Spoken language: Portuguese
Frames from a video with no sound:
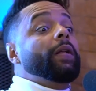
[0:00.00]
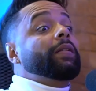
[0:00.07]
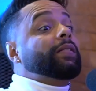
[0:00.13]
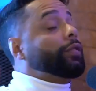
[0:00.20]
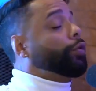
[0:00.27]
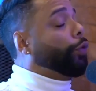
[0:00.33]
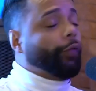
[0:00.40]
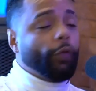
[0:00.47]

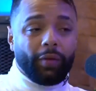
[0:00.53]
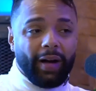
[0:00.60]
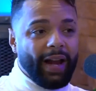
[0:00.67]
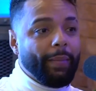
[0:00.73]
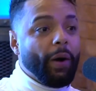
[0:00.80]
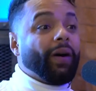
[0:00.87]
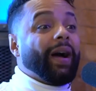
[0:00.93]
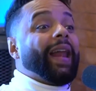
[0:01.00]
se tu for um cara
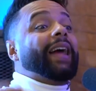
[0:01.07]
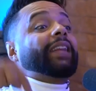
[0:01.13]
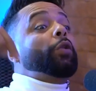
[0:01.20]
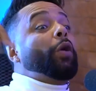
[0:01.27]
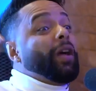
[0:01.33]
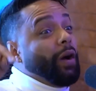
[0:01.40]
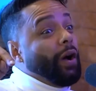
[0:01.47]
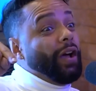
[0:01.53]
mau caráter,
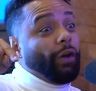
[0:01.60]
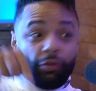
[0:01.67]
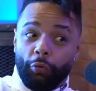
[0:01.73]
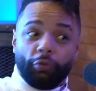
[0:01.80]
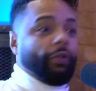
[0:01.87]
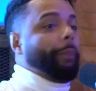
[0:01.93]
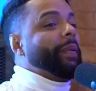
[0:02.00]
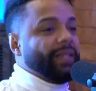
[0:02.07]
eles
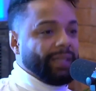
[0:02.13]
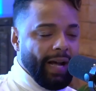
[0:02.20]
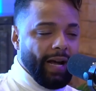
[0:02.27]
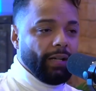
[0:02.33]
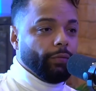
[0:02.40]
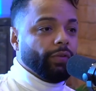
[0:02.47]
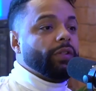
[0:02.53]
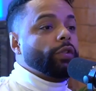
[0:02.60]
vão te
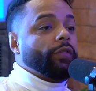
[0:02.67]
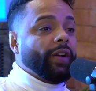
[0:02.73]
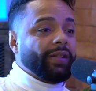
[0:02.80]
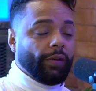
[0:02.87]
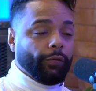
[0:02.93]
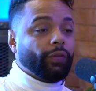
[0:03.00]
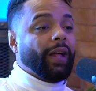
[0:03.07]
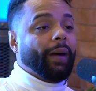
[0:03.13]
pisar e você só vai
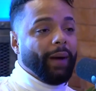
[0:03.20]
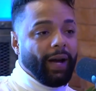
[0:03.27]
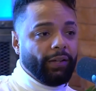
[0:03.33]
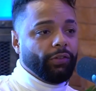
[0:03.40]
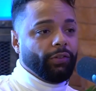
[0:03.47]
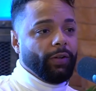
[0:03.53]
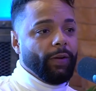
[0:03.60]
se afundar mais.